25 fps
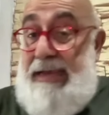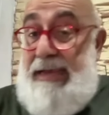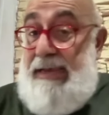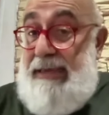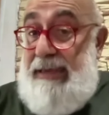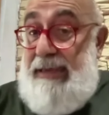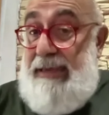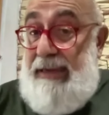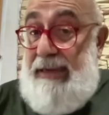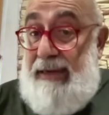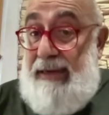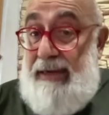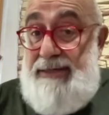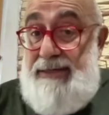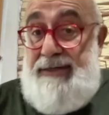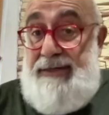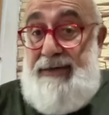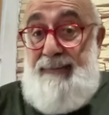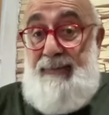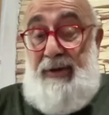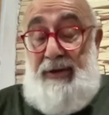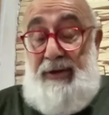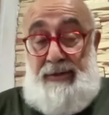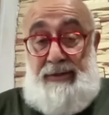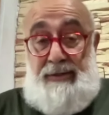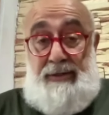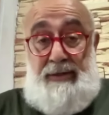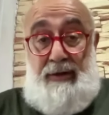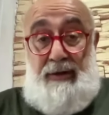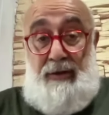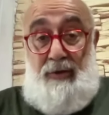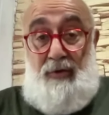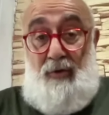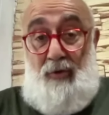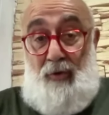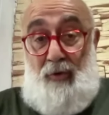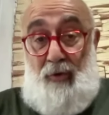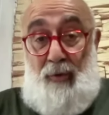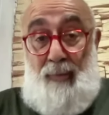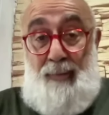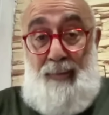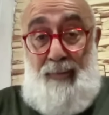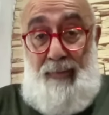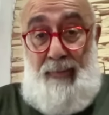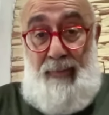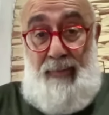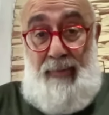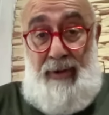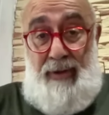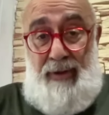İkinci bir
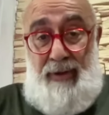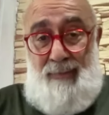yorum